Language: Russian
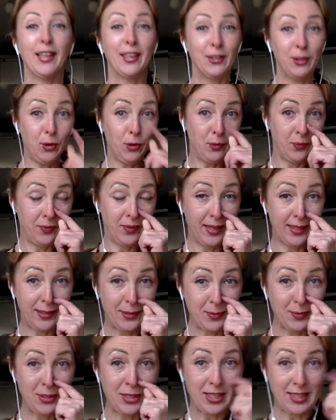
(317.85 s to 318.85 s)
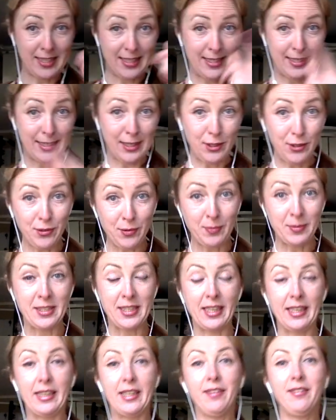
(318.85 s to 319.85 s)
Ну, на этом мы сейчас
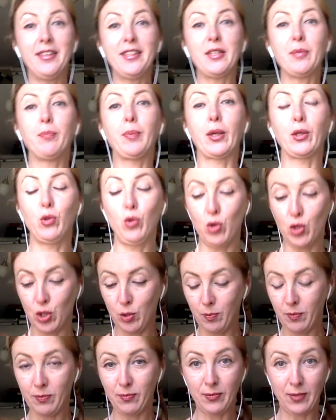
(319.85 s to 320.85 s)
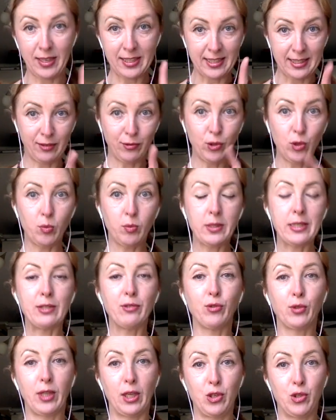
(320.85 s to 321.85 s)
остановимся, и давайте продолжим основную
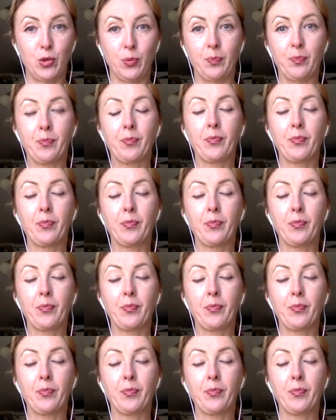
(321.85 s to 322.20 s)
мысль выдачу.